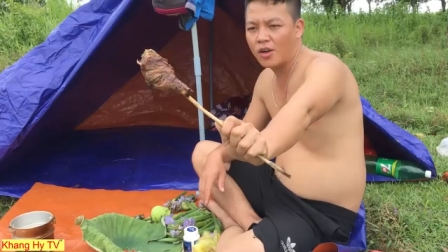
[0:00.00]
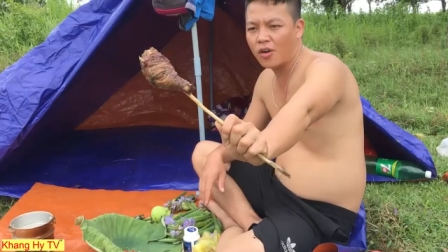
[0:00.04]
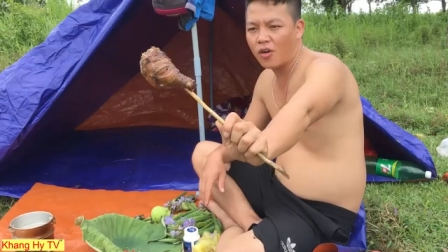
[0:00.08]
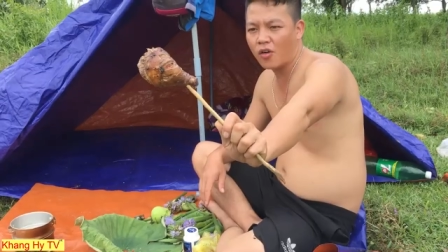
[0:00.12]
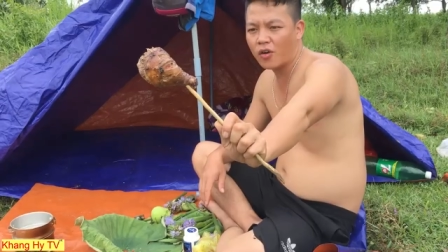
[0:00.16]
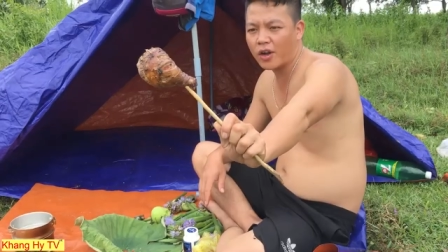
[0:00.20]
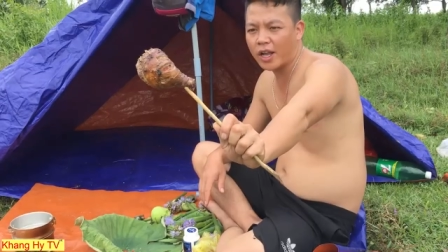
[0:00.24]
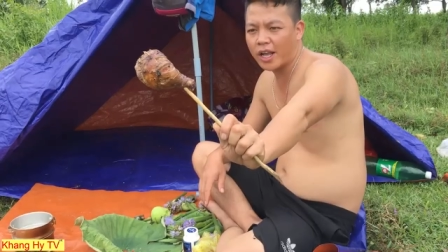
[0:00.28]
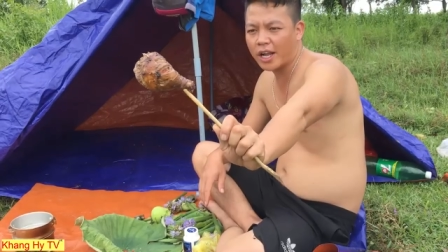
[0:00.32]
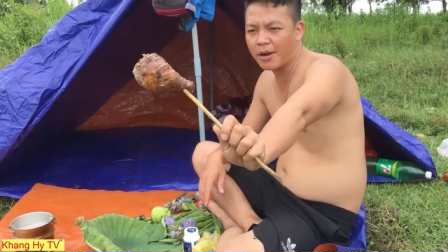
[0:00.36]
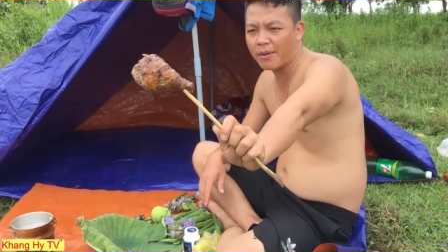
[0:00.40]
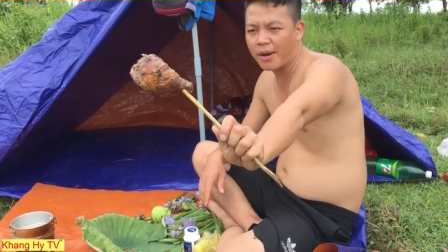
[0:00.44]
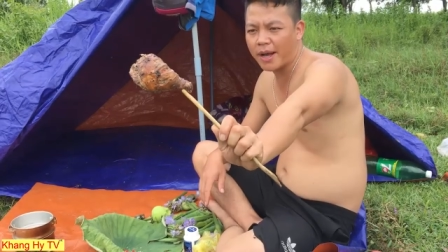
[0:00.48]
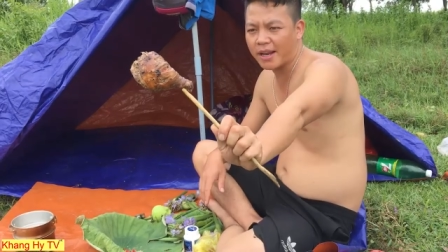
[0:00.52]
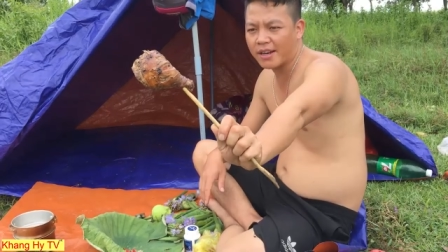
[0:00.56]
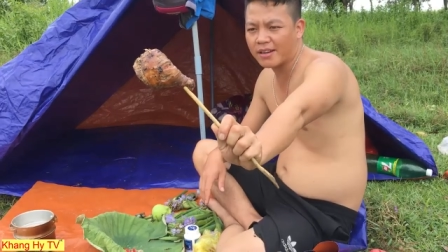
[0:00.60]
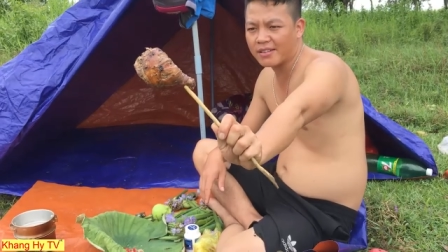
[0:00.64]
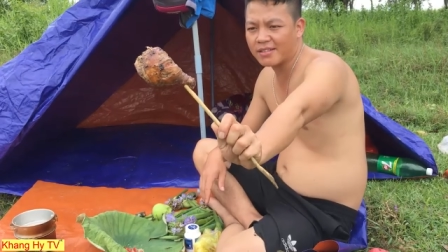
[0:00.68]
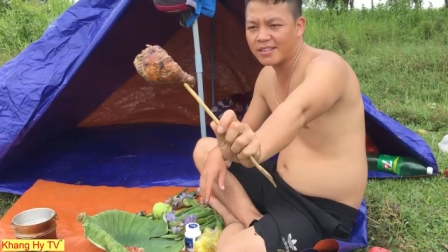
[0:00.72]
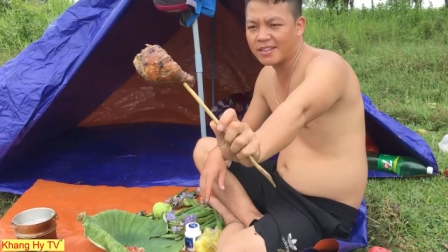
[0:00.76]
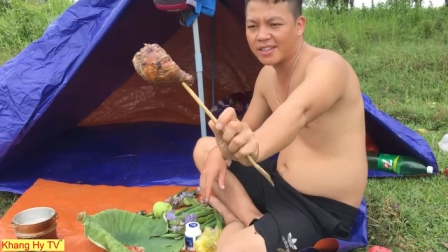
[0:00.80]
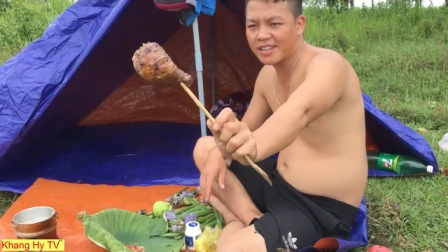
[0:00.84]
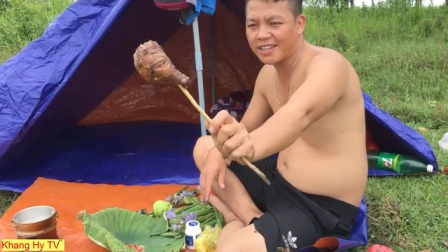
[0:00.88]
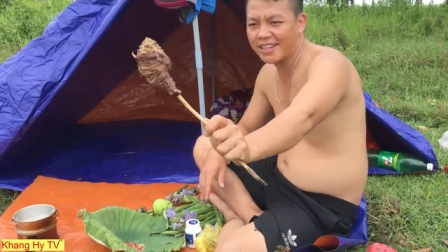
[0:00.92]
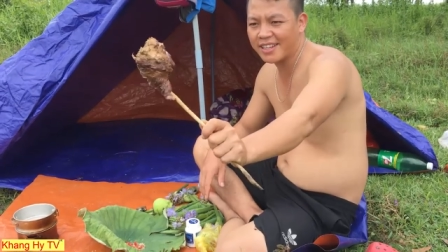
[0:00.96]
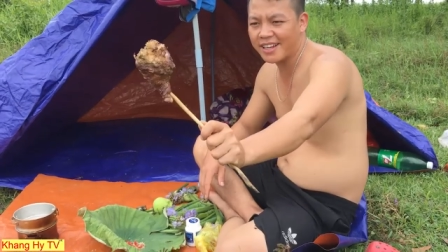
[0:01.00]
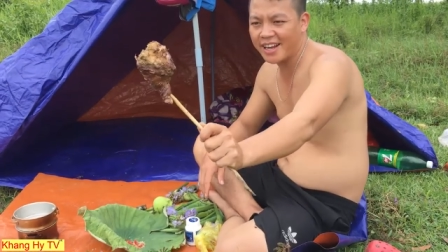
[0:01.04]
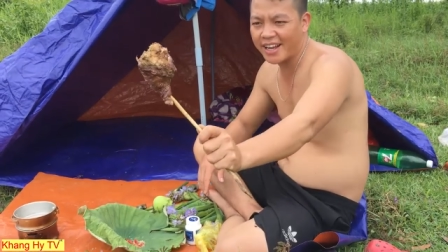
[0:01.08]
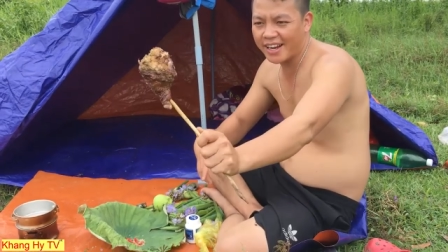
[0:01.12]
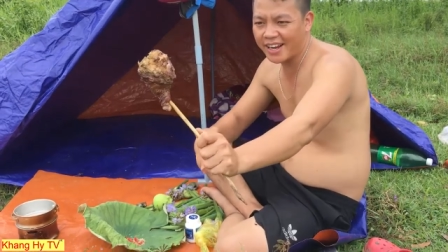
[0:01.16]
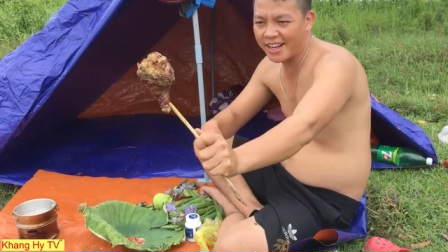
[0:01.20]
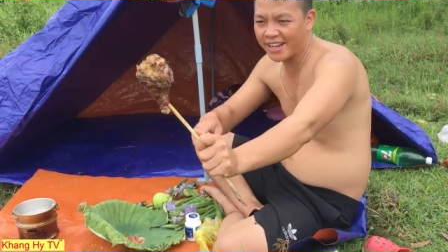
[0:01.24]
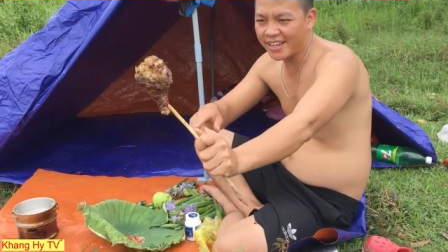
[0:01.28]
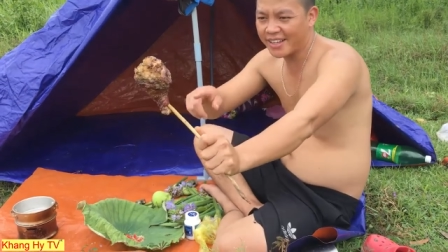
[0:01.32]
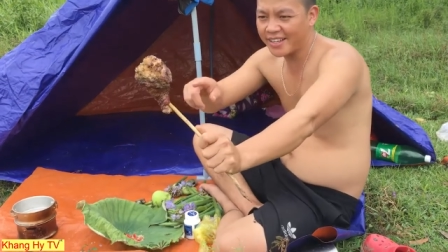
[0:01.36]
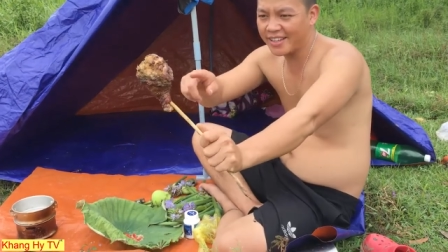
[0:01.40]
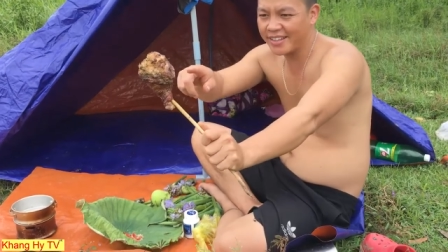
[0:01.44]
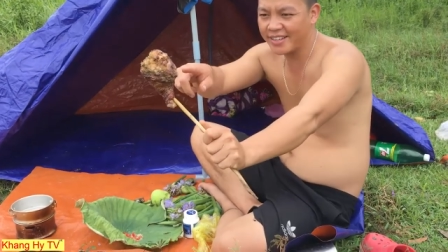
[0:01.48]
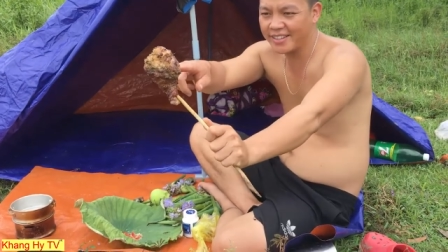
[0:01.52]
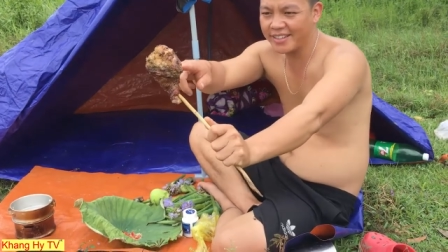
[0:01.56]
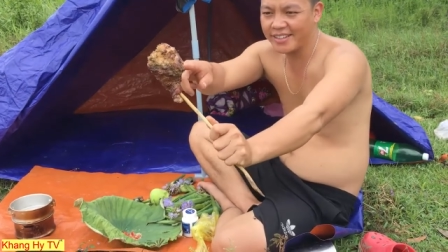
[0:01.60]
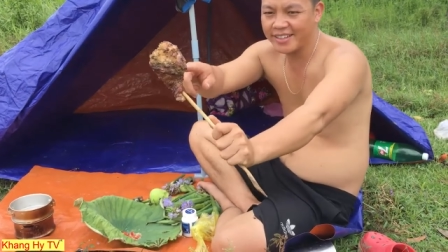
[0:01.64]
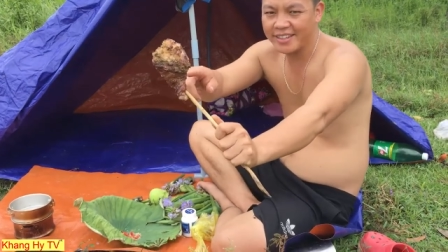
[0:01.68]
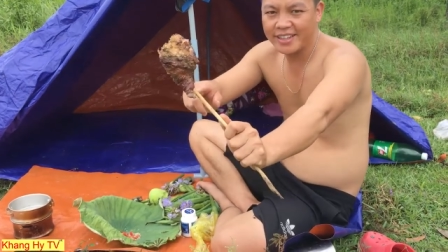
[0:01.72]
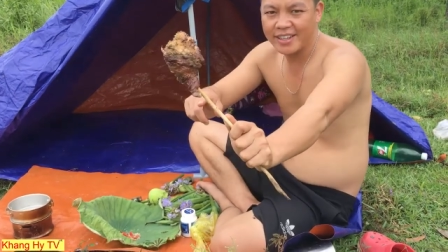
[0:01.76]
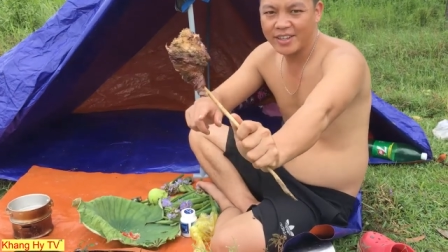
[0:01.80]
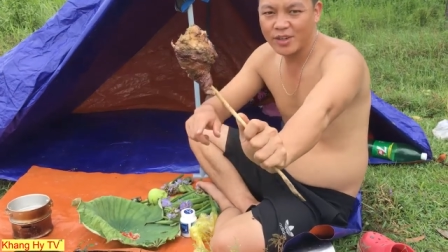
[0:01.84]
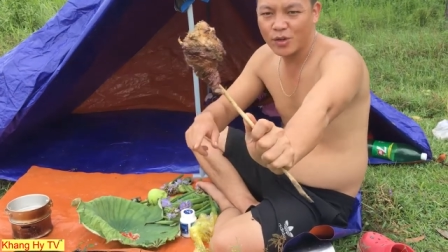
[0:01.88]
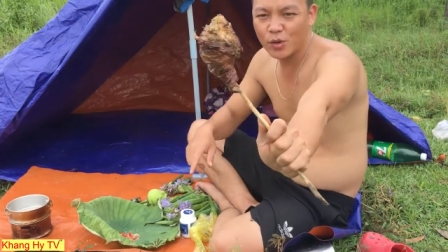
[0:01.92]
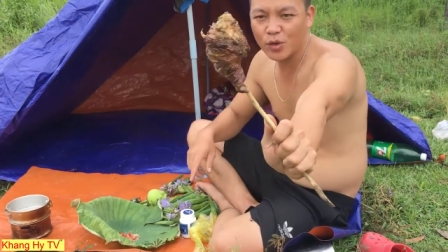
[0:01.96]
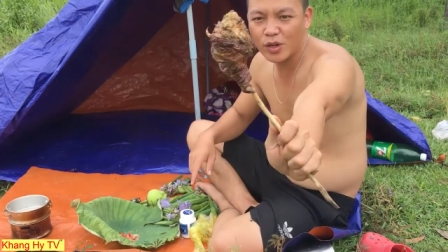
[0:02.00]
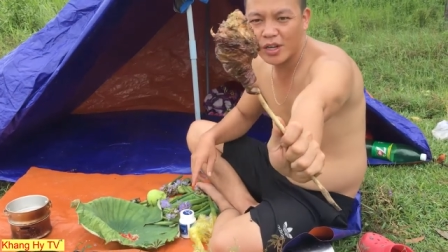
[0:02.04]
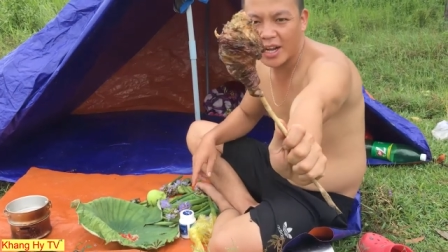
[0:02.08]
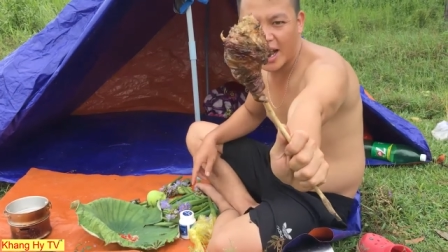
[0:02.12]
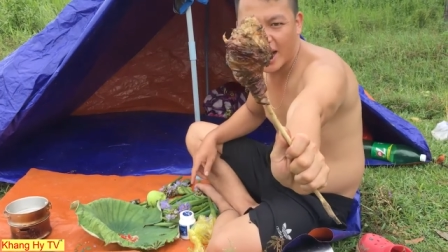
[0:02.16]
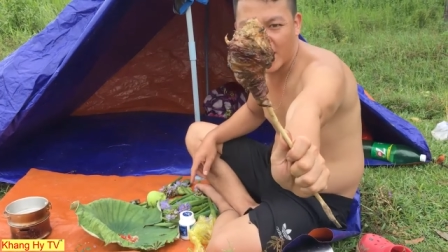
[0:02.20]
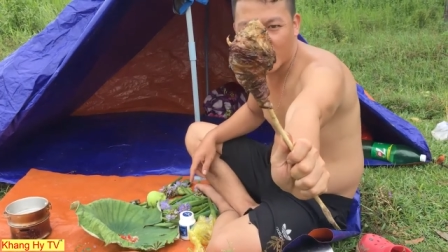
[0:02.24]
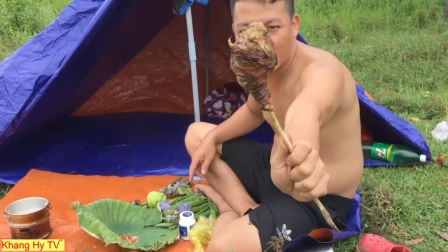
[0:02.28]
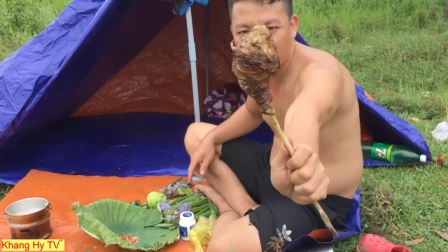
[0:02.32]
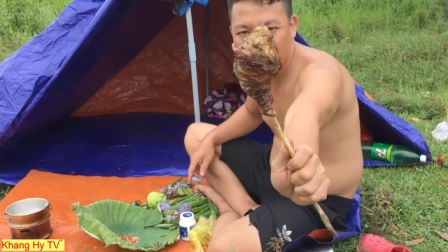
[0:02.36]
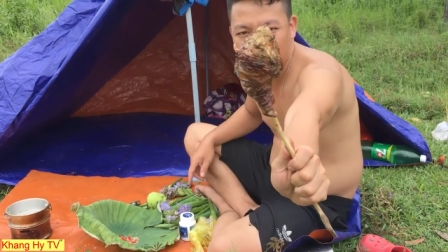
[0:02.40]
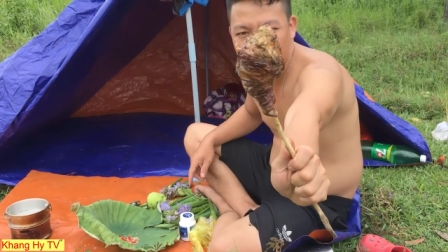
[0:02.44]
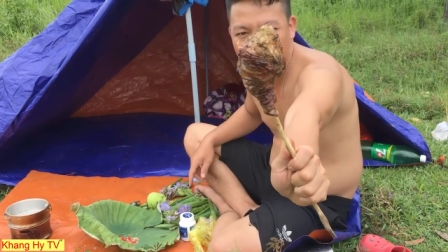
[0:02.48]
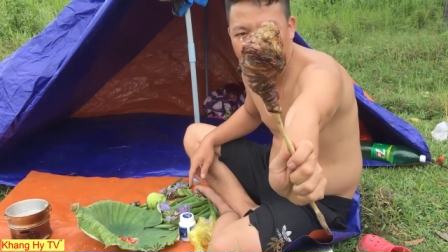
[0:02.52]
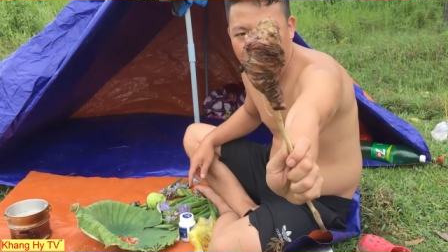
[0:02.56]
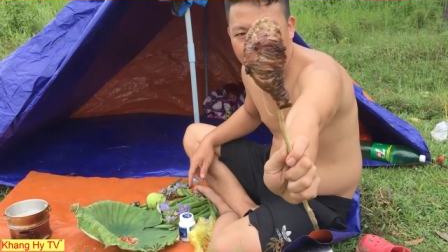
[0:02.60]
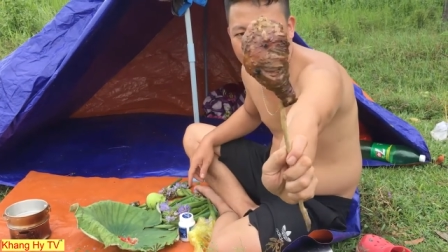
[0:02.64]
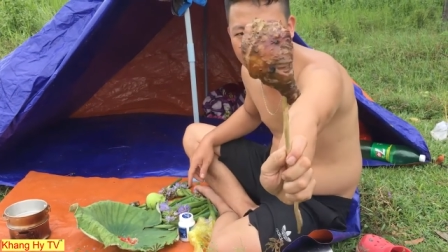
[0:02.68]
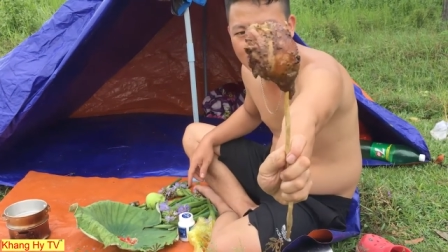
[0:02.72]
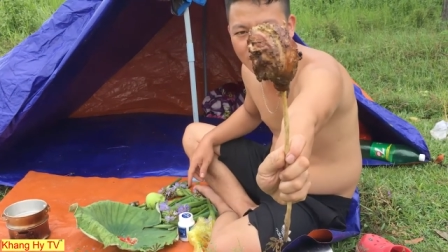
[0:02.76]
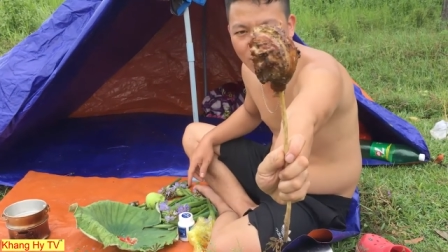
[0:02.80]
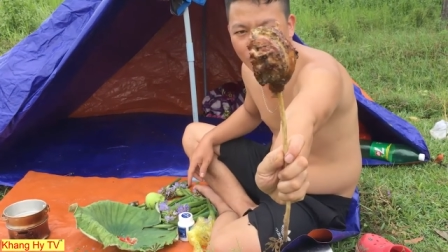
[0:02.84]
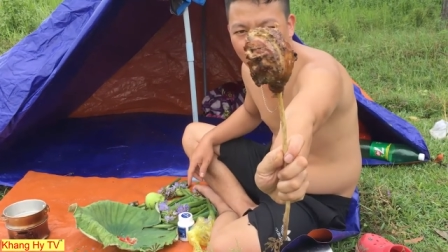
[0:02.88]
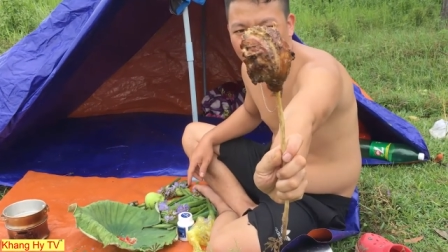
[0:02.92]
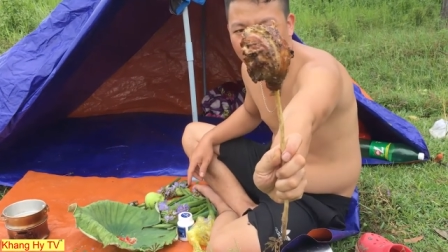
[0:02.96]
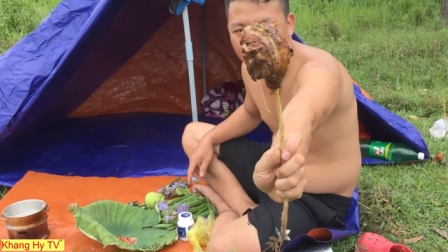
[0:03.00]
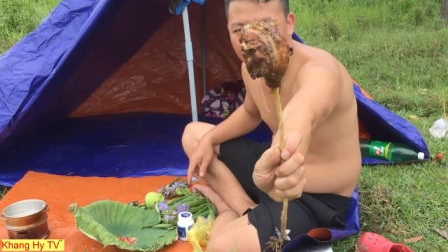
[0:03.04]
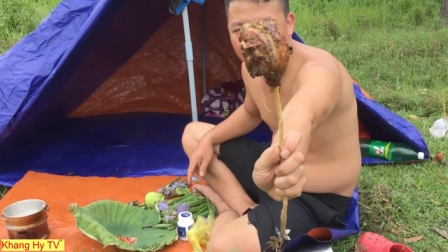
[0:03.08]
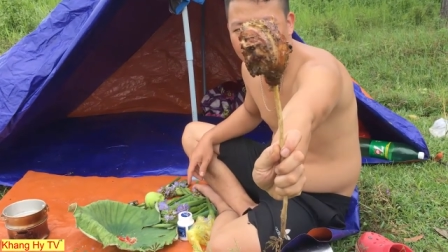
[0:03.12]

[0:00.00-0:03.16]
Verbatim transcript: ok các bạn thì đây này đùi gà của mình nướng đã xong rồi